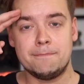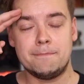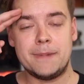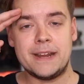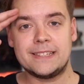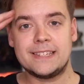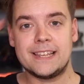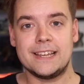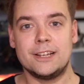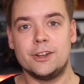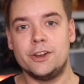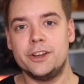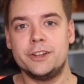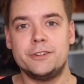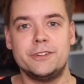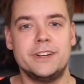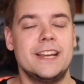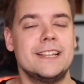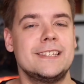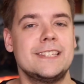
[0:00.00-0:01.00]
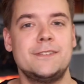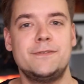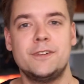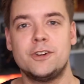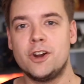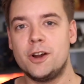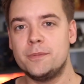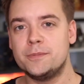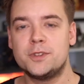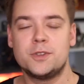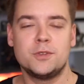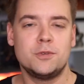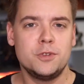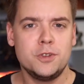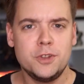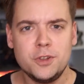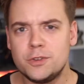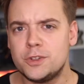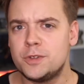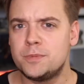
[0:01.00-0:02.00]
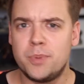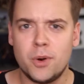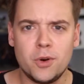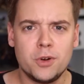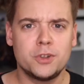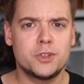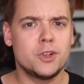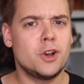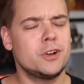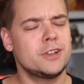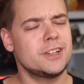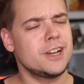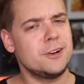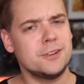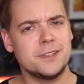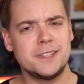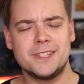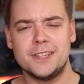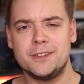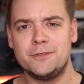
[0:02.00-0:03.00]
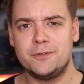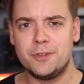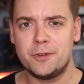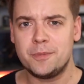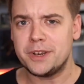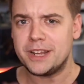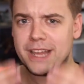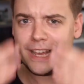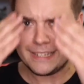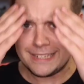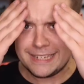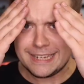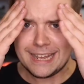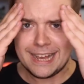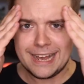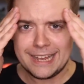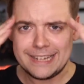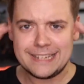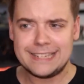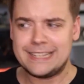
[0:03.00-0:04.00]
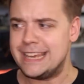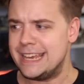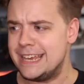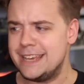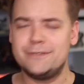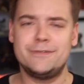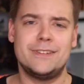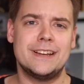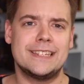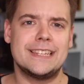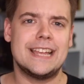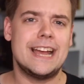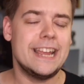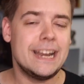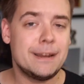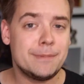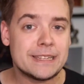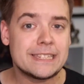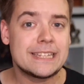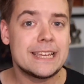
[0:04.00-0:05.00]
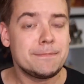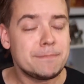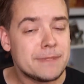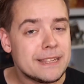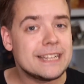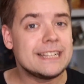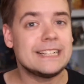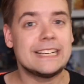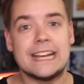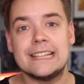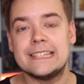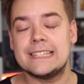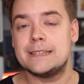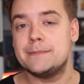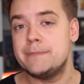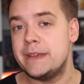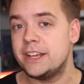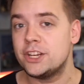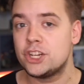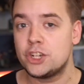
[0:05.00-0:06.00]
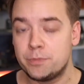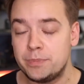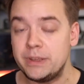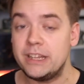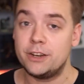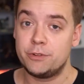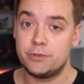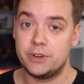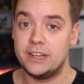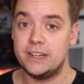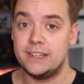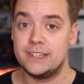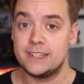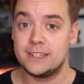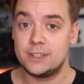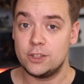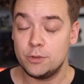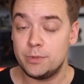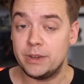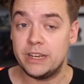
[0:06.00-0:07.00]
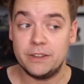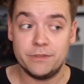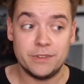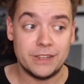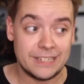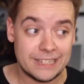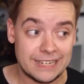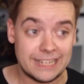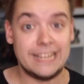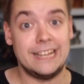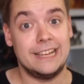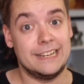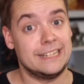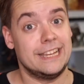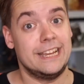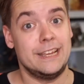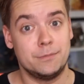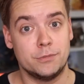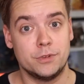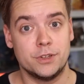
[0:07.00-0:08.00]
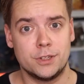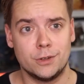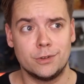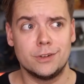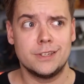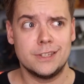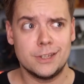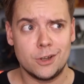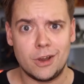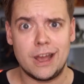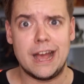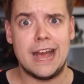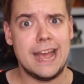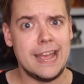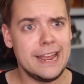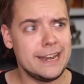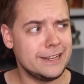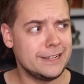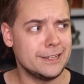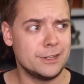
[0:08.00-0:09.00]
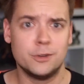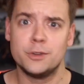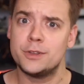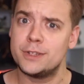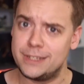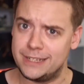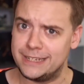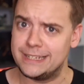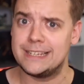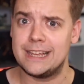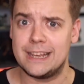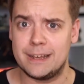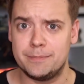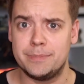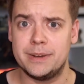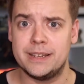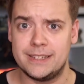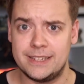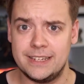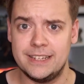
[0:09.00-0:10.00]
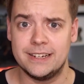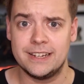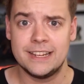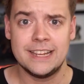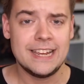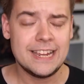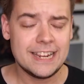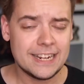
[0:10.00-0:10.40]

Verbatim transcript: Mahlzeit Leute und herzlich willkommen zu News.doc. Draußen sind 35 Grad, ich gehe hier fast ein, aber es gibt eine ganze Menge Spiele-Releases, über die wir dringend reden müssen und es sind auch einige lustige Sachen passiert.